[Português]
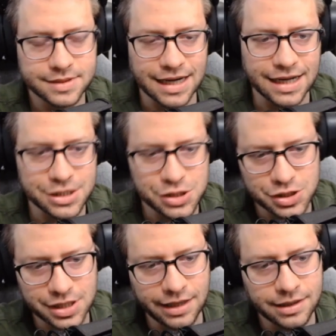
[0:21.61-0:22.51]
Será que a
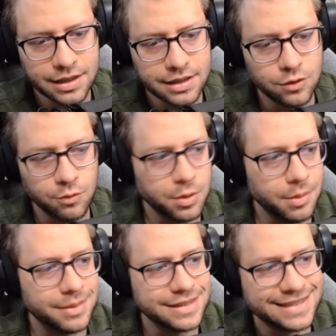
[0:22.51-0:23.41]
gente tem um
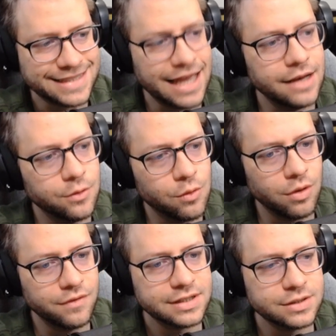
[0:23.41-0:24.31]
problema sério
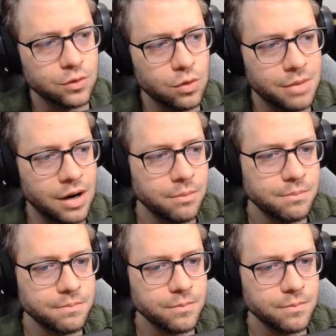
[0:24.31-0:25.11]
com a versão global?